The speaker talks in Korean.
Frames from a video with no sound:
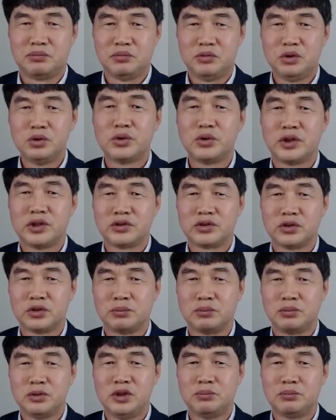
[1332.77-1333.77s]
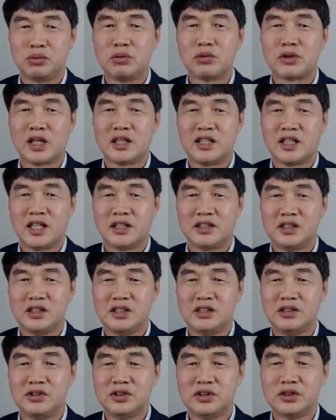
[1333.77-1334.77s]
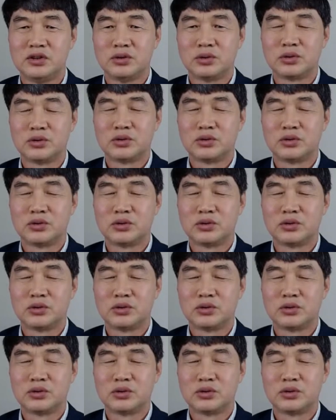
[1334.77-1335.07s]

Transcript: 유교에서도 이 불가능한 일들이죠.